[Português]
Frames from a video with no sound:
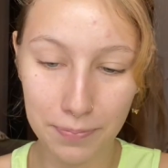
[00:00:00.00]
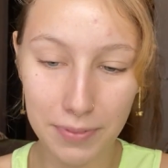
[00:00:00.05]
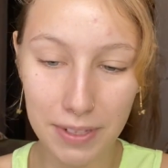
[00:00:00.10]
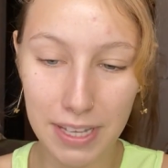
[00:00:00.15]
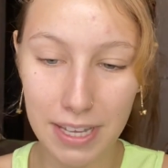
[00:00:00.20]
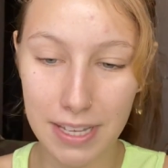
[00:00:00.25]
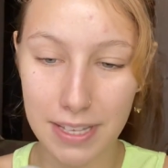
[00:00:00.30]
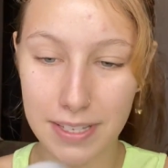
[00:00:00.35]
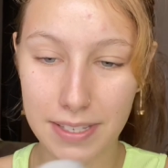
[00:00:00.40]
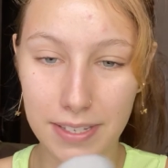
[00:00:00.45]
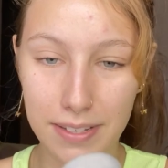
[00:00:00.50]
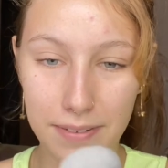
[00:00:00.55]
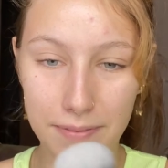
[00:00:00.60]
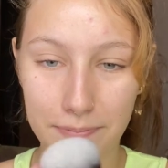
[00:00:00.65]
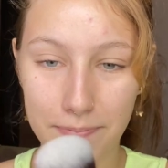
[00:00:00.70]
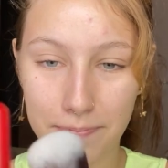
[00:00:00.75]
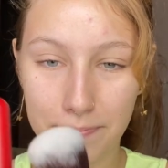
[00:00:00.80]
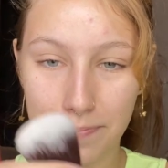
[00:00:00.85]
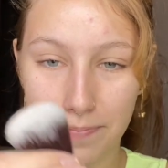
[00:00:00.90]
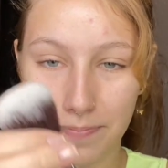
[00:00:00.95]
E esse?
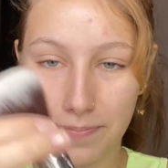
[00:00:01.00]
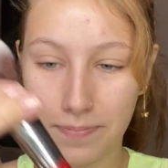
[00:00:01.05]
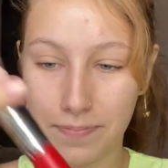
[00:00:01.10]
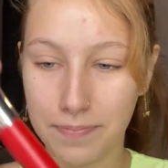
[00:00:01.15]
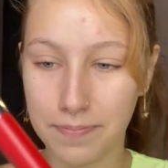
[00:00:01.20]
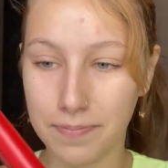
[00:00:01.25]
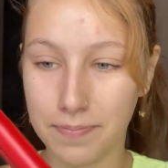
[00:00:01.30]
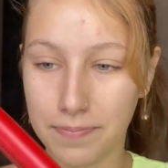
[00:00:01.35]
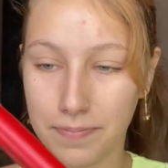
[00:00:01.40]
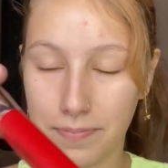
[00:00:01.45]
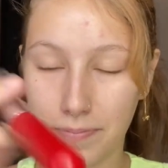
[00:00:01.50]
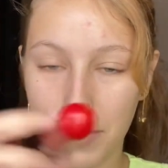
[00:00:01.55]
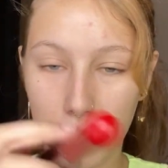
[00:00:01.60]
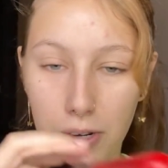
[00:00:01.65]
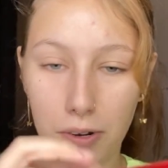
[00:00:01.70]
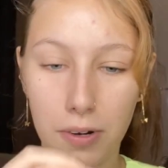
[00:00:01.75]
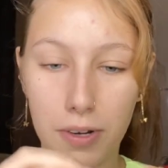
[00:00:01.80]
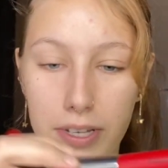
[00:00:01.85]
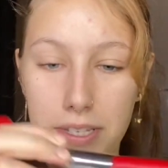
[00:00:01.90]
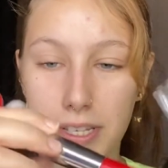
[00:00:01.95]

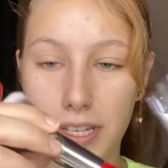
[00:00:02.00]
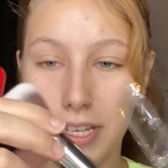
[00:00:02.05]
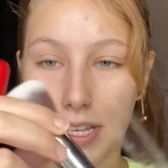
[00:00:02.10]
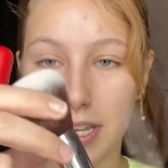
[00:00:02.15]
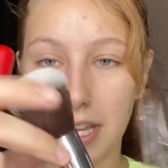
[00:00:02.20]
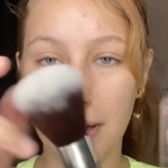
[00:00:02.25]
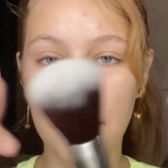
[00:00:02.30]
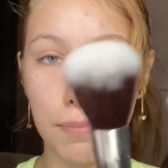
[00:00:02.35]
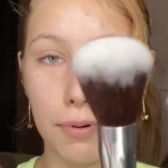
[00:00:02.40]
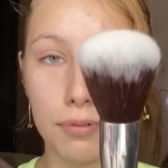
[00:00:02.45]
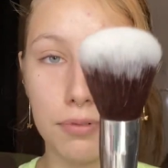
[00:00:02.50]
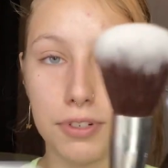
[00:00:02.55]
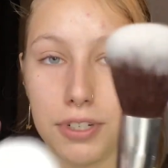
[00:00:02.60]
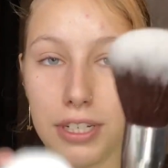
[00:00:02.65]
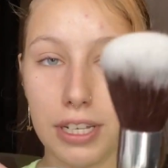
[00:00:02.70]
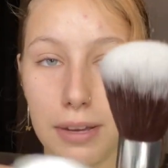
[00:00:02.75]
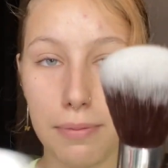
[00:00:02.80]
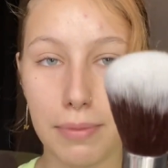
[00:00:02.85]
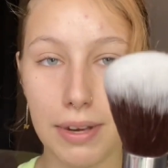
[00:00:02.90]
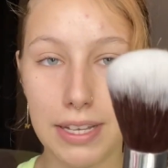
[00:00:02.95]
Ó, esse aqui é a
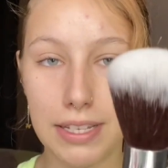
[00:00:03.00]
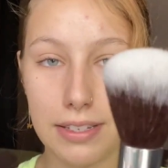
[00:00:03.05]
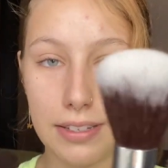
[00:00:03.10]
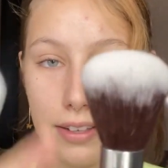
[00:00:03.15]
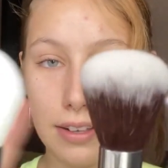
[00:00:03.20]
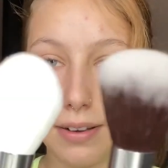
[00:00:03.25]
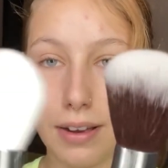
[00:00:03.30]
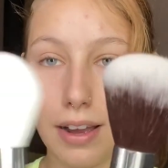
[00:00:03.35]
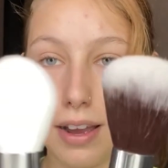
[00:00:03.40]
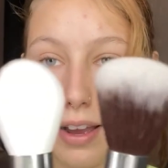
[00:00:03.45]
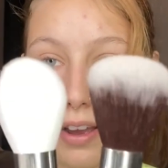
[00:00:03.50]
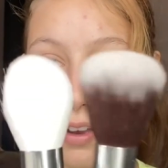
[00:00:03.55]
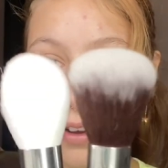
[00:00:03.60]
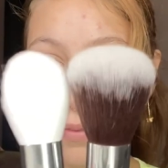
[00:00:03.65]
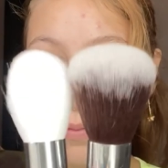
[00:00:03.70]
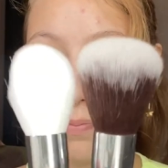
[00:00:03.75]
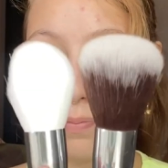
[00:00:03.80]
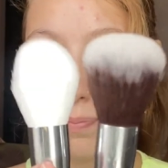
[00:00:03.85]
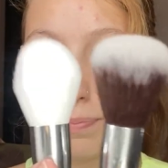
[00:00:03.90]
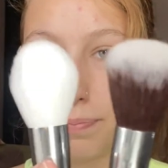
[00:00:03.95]
pontinha é mais
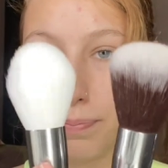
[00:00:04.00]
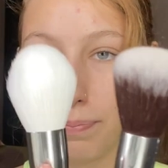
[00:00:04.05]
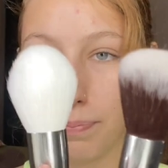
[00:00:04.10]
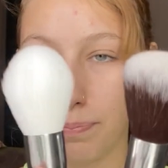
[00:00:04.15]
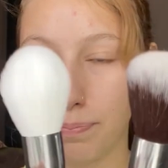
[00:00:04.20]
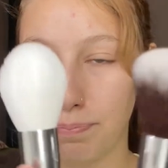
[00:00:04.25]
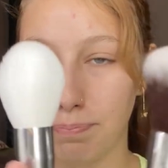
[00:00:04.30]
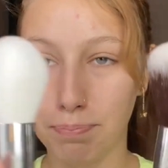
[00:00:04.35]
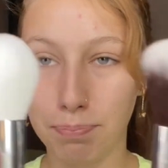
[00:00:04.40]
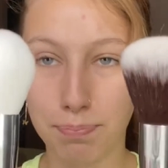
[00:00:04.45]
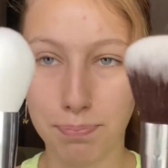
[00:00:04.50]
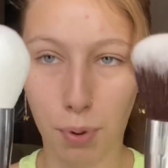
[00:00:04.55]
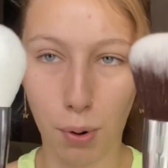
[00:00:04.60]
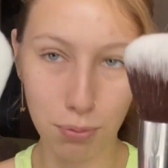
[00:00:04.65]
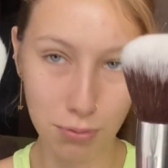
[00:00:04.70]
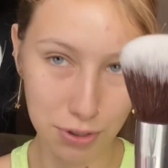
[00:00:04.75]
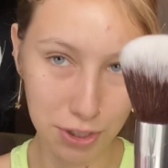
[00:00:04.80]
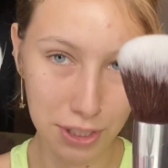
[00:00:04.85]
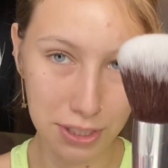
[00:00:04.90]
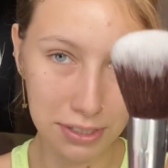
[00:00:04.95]

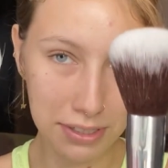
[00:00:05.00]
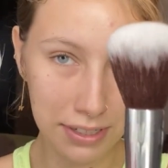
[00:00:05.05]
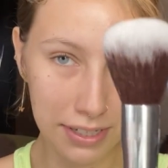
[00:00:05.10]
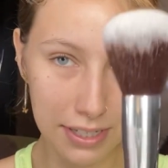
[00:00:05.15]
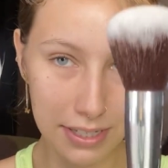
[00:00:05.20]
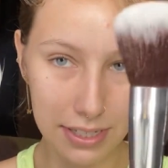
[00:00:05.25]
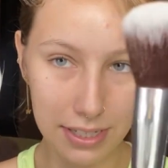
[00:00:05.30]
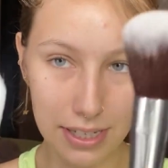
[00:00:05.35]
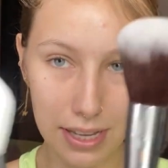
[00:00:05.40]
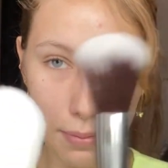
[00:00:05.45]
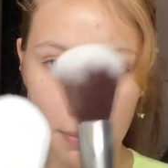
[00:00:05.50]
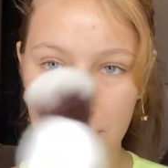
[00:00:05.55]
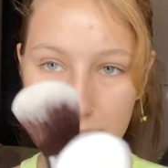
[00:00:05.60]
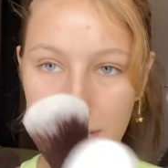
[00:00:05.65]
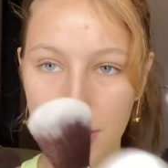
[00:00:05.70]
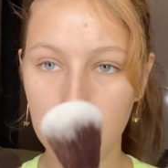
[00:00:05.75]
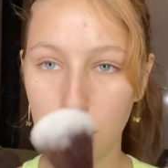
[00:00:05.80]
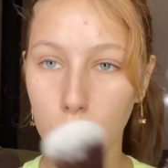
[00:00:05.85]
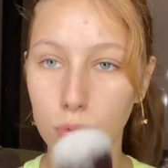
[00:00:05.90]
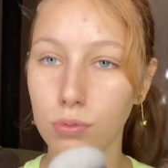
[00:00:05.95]
pontinho e esse aqui é mais
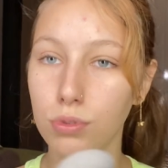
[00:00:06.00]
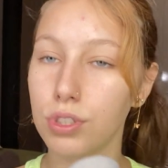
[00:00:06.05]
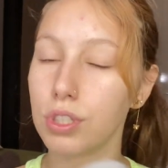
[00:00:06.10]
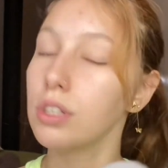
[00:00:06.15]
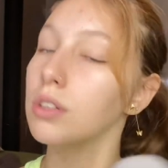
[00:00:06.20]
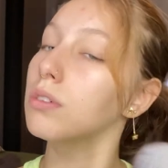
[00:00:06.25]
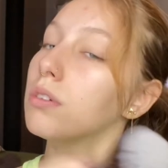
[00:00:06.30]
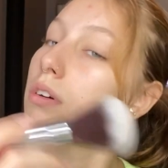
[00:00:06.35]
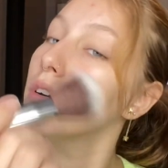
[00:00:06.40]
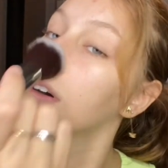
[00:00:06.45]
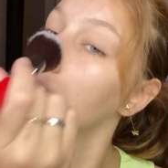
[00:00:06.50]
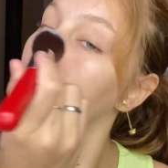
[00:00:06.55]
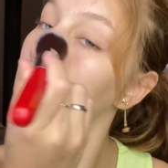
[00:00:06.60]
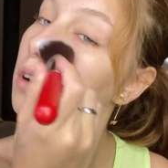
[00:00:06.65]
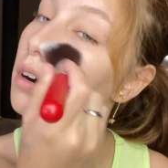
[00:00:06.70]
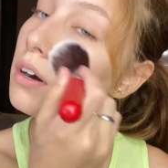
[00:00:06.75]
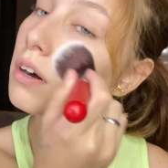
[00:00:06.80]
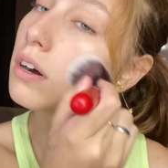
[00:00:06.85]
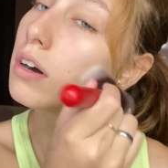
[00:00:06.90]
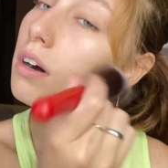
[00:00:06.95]
redondinho.
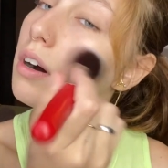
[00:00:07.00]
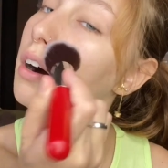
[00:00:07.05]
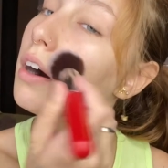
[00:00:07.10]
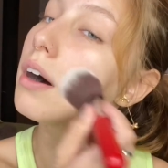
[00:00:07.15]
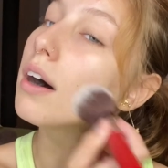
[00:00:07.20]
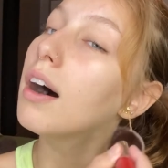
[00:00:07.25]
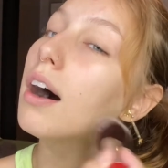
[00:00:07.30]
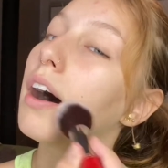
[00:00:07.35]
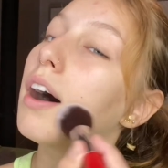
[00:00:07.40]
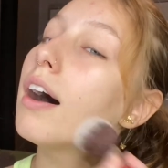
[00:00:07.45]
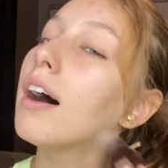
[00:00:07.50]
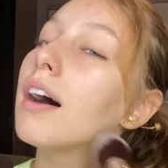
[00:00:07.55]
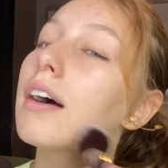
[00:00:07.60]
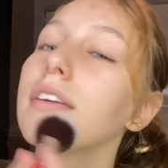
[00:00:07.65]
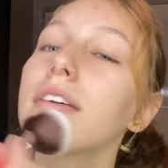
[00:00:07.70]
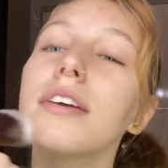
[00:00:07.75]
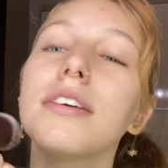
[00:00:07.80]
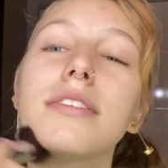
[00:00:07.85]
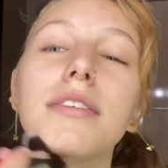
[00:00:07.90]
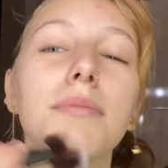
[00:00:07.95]

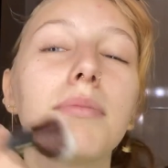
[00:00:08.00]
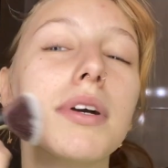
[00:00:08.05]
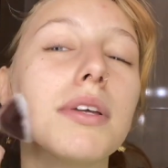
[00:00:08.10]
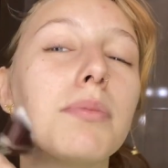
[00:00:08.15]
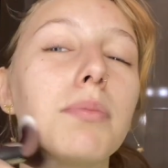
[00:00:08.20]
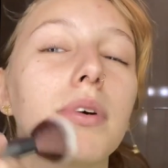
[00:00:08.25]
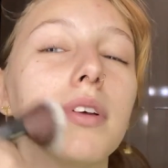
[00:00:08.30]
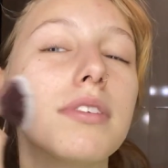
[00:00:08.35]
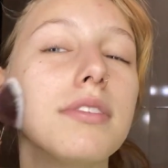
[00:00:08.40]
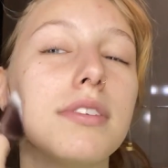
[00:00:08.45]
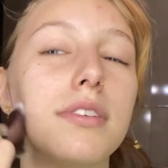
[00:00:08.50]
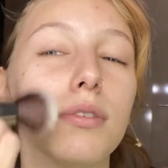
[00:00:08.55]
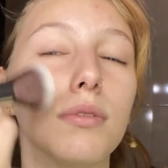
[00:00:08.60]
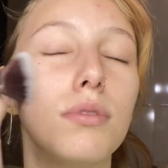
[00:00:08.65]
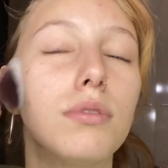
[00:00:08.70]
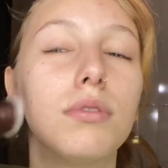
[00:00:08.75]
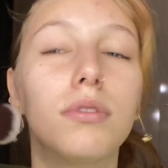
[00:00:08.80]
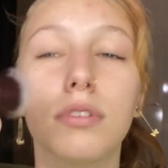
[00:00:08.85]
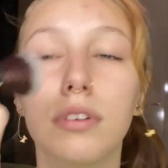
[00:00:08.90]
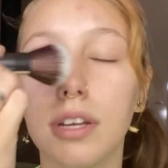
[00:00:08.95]
e esse é mais macio.
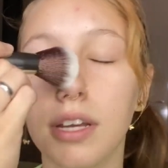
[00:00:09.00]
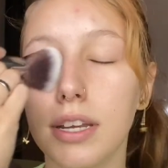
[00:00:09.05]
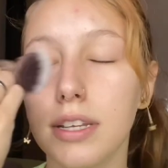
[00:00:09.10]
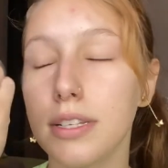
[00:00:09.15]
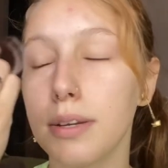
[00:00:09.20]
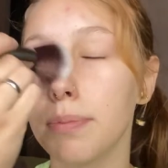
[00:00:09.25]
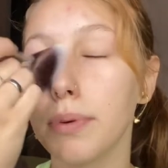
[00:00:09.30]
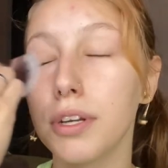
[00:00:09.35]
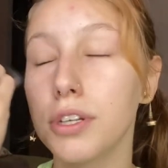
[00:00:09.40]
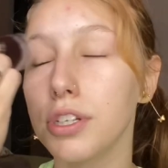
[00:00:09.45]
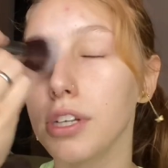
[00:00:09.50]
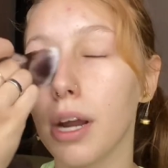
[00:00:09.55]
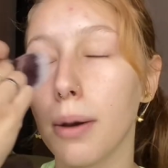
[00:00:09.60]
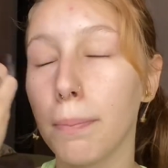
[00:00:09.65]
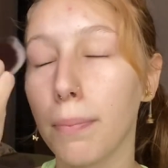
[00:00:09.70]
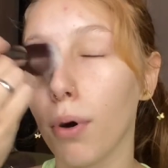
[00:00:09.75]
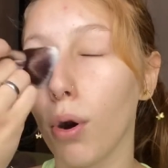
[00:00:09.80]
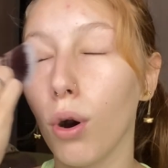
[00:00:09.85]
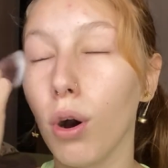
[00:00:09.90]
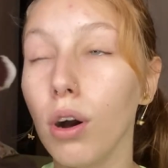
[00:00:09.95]
Esse é pra tirar
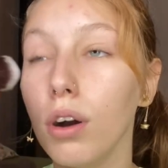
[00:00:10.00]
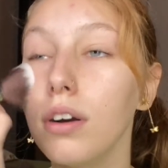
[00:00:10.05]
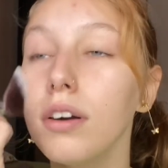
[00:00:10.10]
pó.